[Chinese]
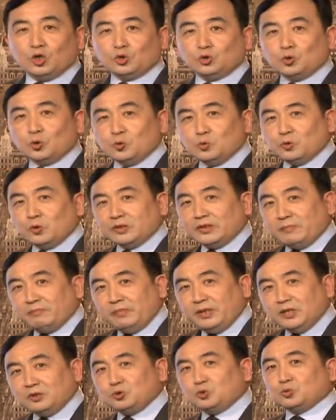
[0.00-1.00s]
中国的
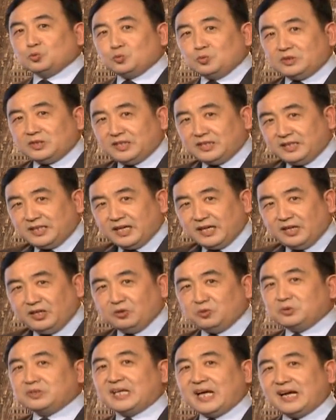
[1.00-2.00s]
名著，今天
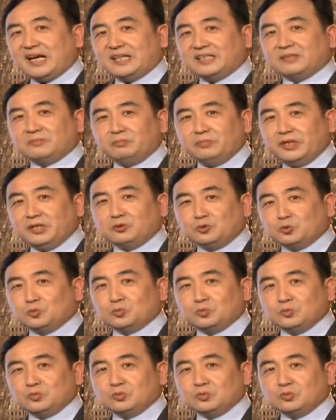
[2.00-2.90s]
留下来的名著，